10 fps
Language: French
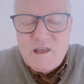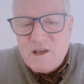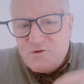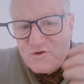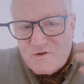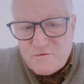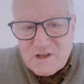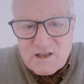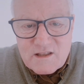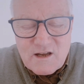et de celui
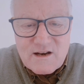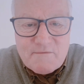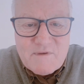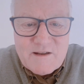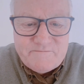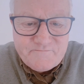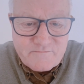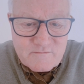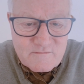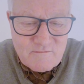qui tend la main
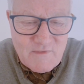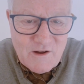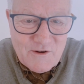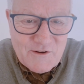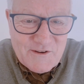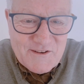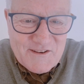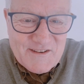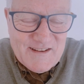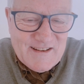
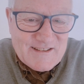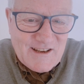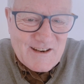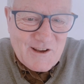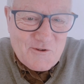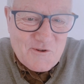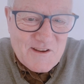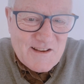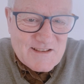euh, dans la rue.